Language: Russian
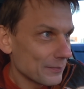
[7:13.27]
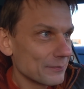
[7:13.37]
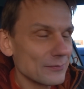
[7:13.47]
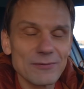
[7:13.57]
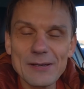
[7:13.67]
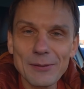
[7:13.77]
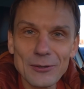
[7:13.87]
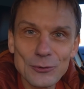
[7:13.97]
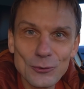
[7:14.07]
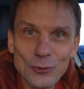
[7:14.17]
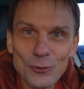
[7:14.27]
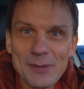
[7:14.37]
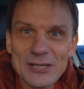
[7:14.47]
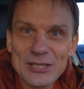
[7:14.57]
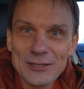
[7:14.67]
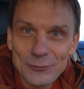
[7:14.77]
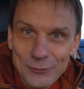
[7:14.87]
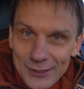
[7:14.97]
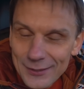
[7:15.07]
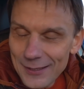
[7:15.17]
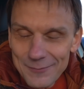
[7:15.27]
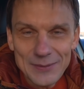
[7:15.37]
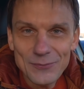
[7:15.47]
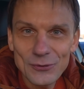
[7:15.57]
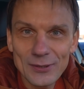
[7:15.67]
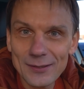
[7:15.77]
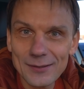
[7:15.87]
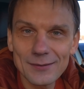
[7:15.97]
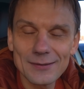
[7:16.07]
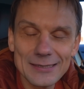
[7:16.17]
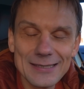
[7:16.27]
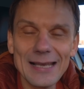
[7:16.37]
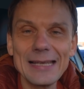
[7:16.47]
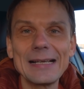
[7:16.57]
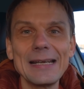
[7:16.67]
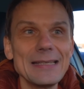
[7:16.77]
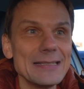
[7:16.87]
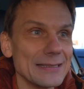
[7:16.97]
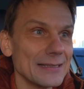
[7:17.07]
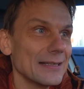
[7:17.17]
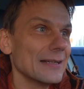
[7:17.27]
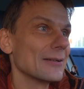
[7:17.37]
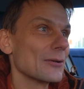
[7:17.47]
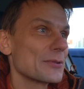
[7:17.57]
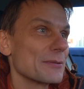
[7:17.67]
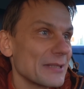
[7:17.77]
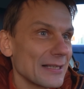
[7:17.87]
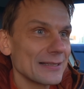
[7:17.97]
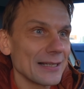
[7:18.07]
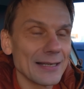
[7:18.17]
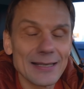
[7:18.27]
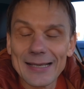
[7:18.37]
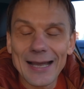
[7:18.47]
выбрал другую машину, или там ему не, не дали кредит, в общем, и так далее.